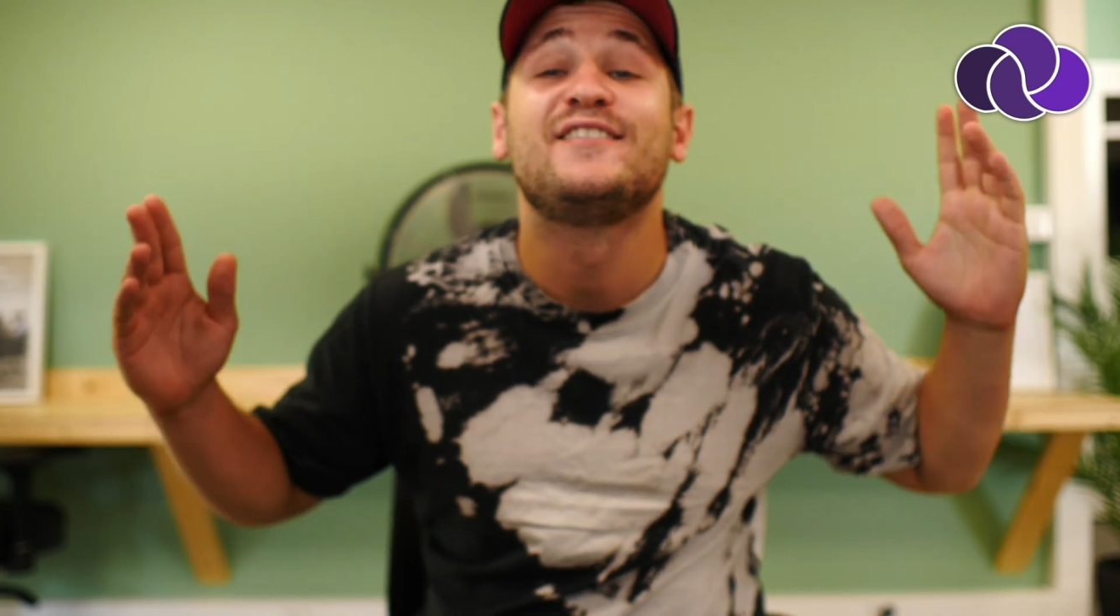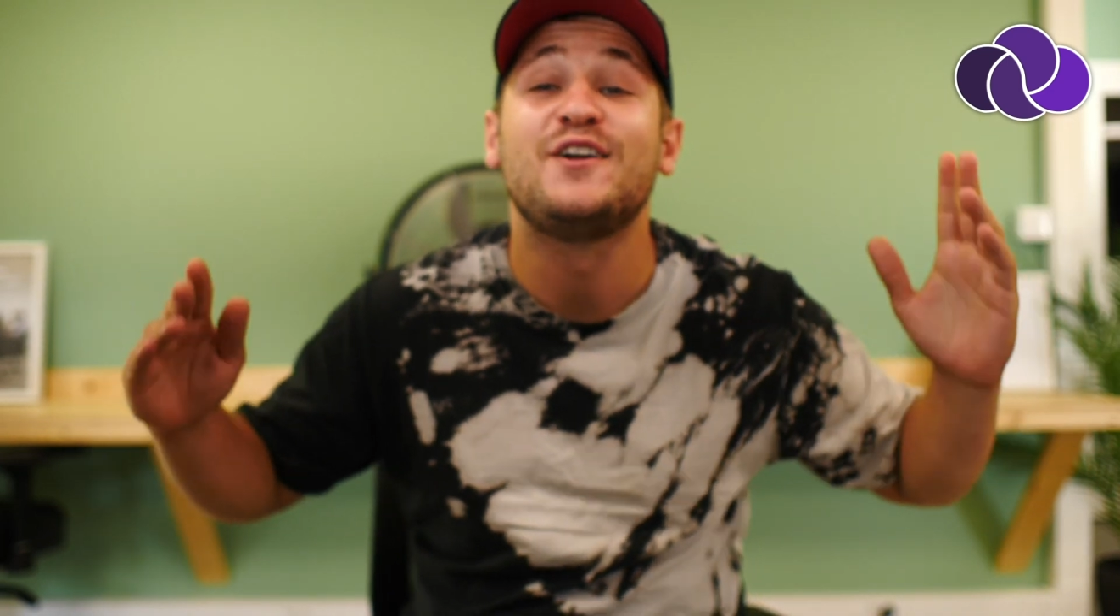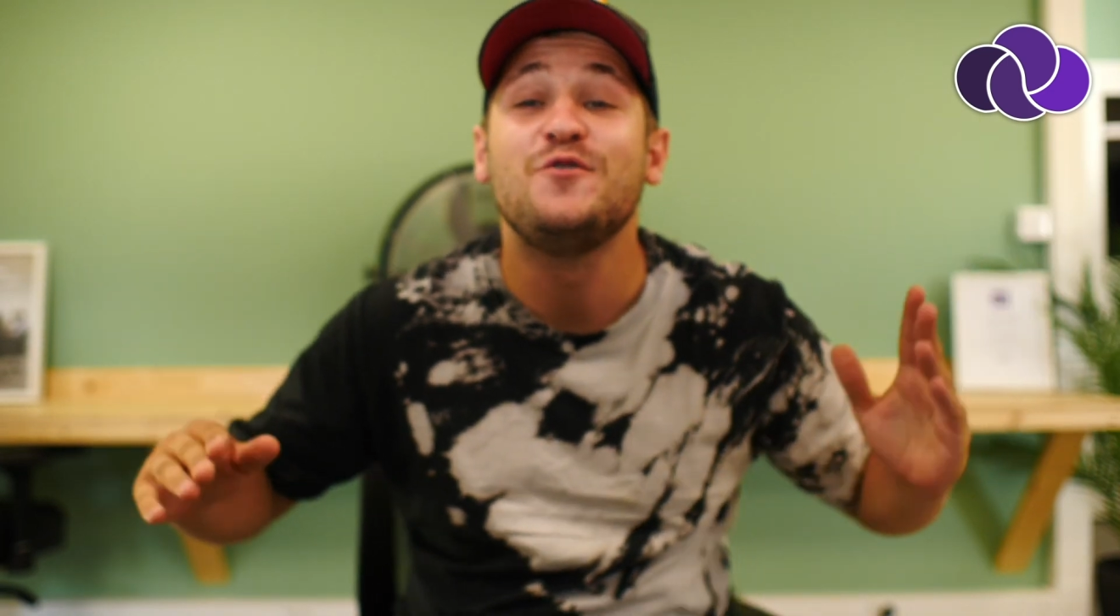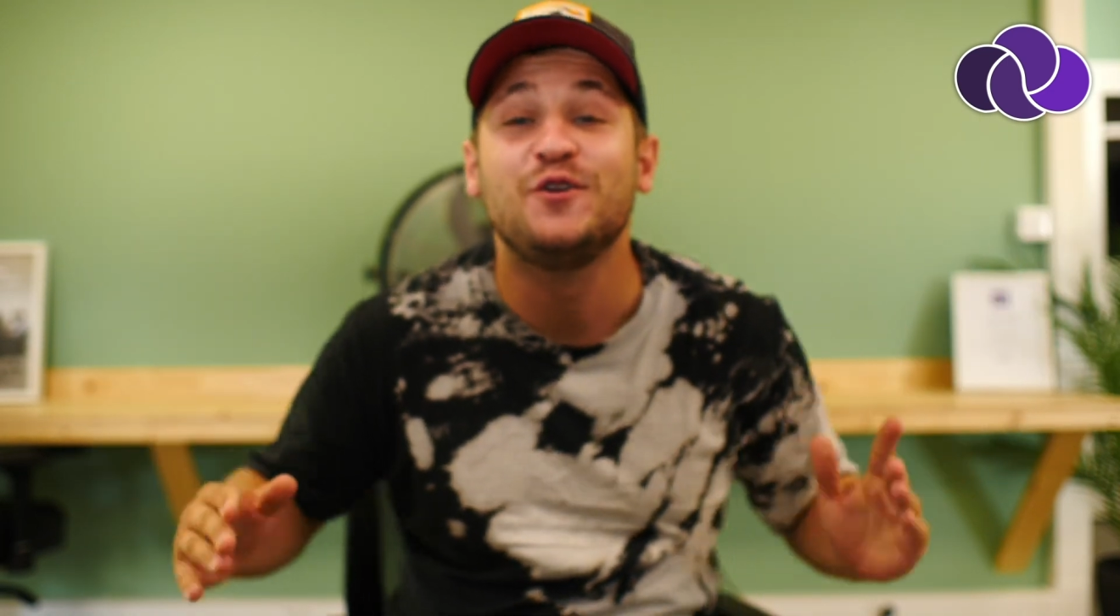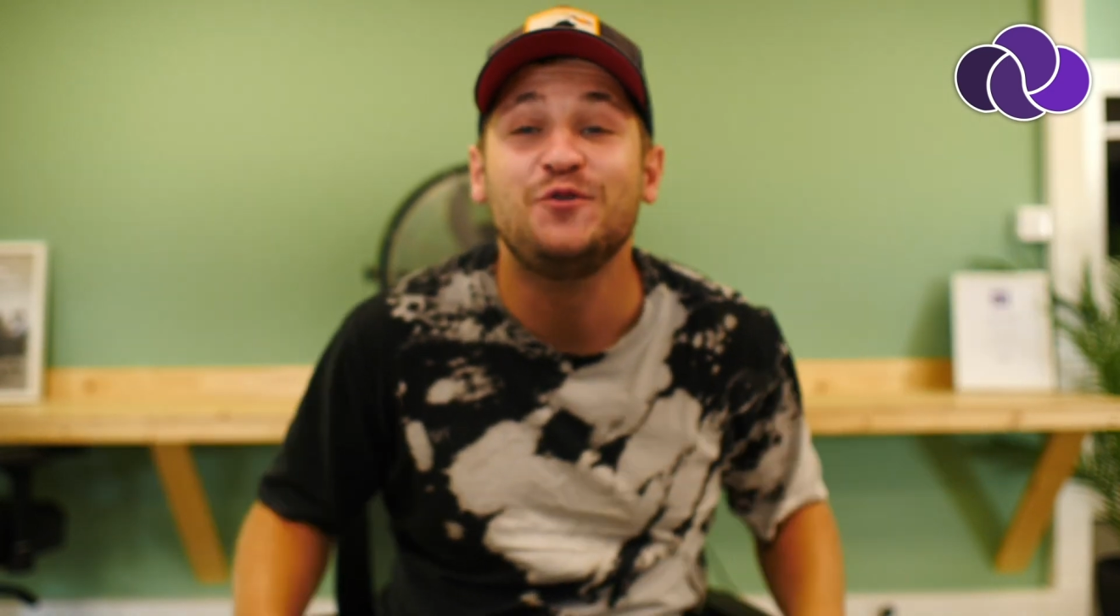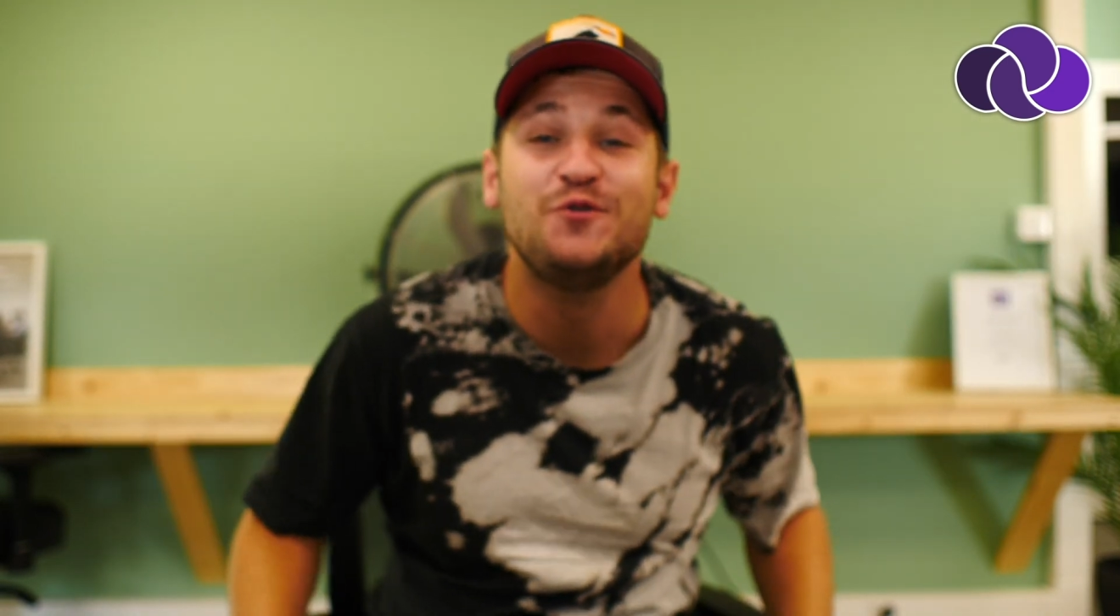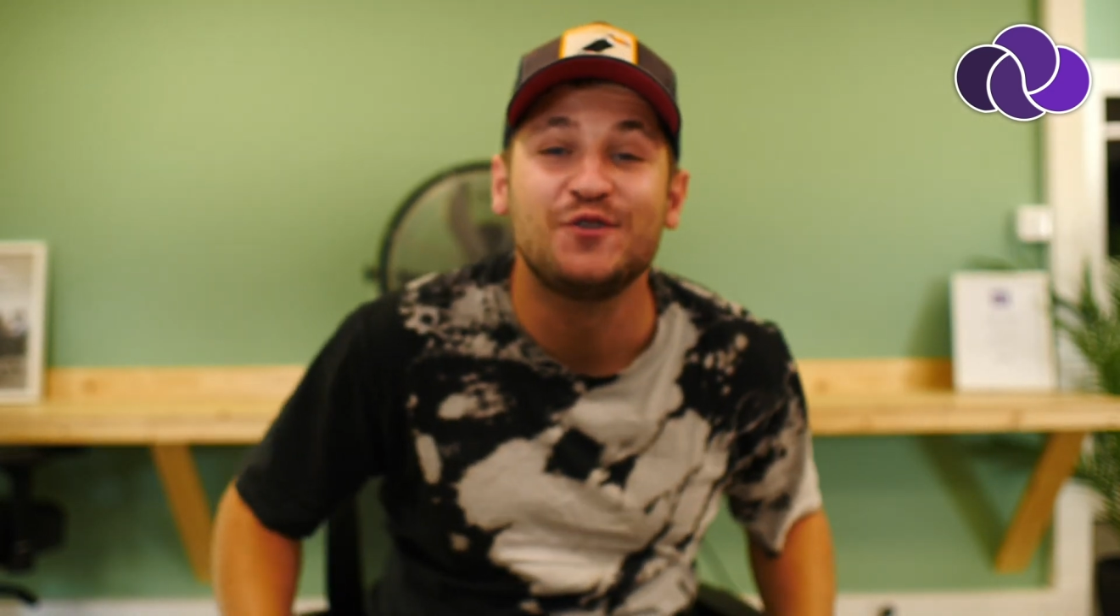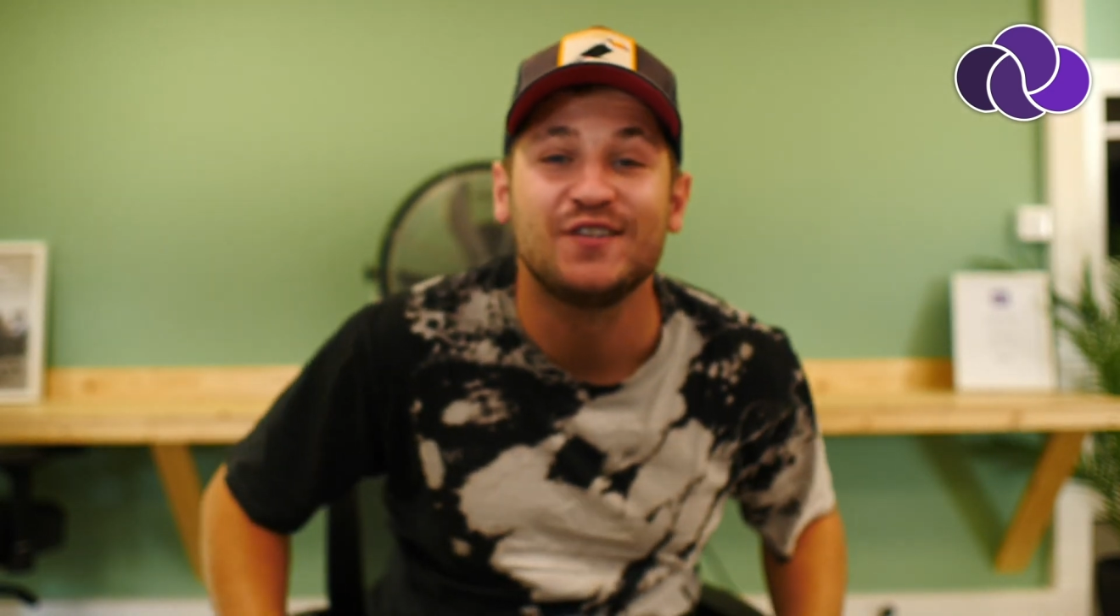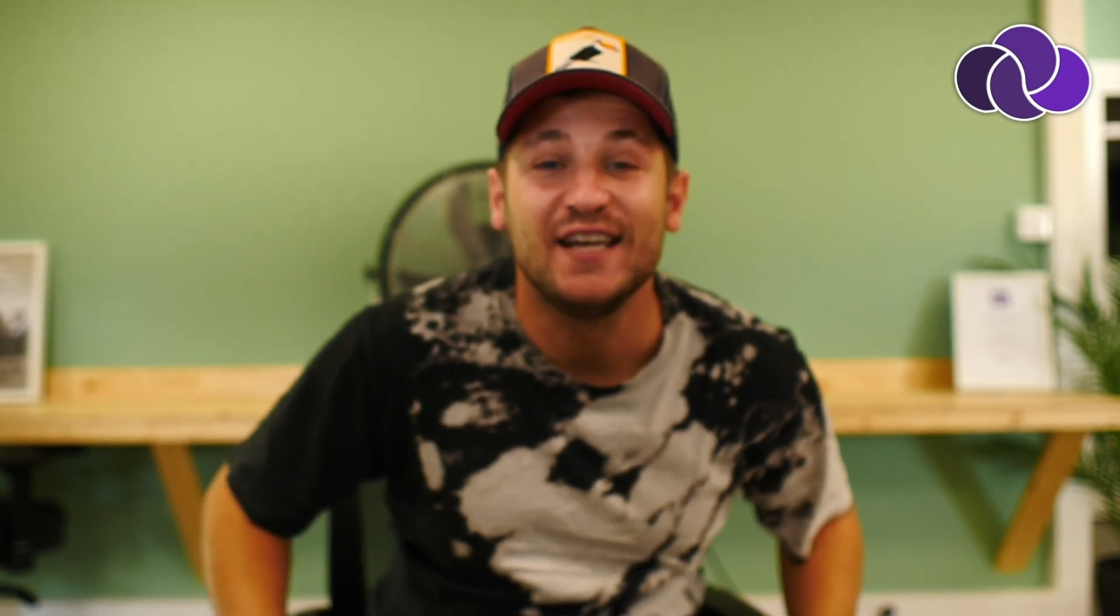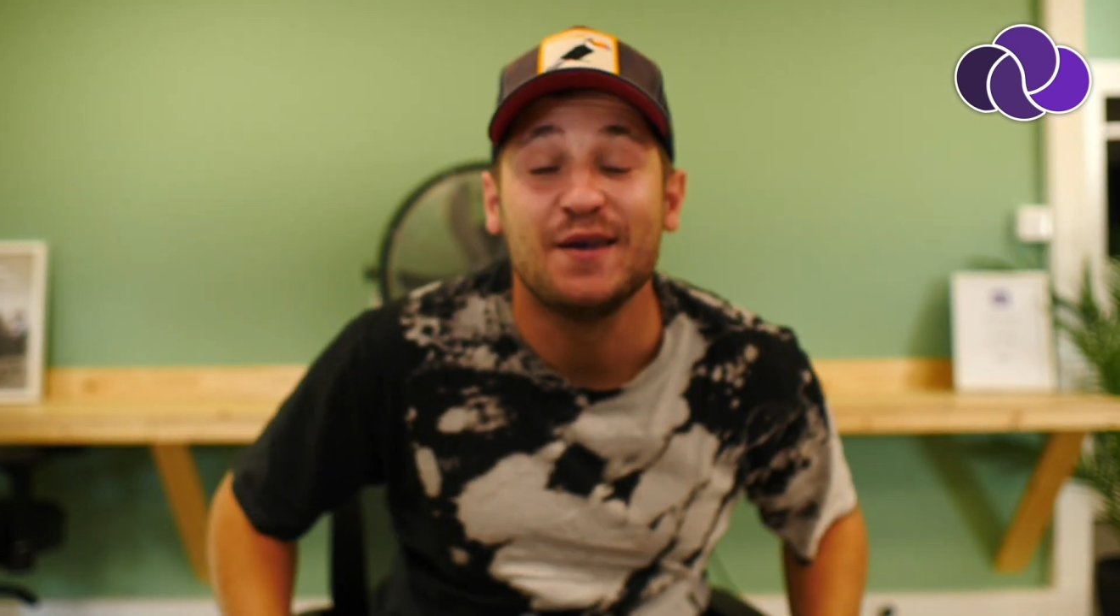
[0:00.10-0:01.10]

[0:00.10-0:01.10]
Salut à tous